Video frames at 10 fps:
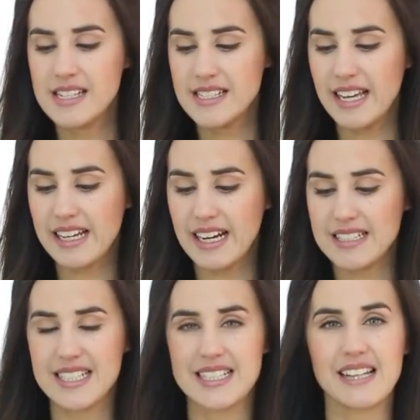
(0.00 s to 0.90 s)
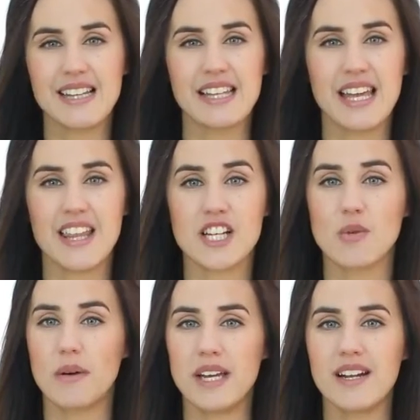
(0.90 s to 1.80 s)
secas, que están
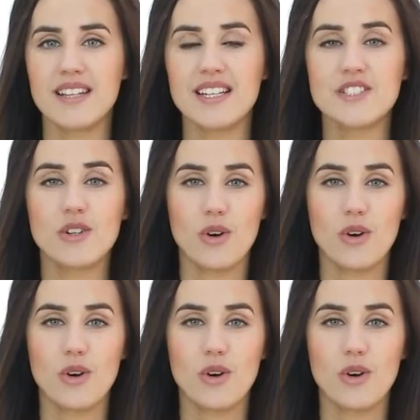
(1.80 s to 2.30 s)
dañadas o abiertas,